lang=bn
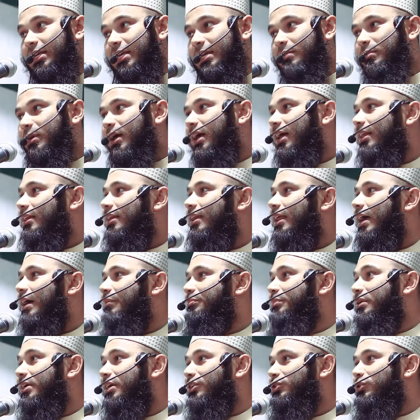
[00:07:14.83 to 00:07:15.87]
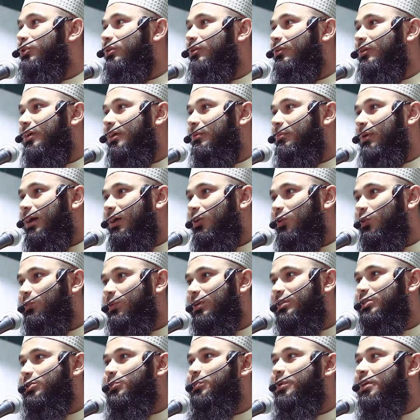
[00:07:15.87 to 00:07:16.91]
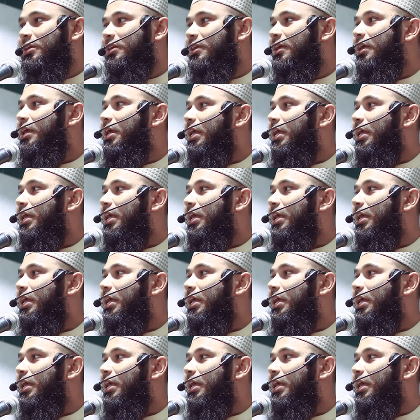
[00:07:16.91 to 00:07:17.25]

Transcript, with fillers: ইমান আপনি কিছু লোককে ভালোবাসবেন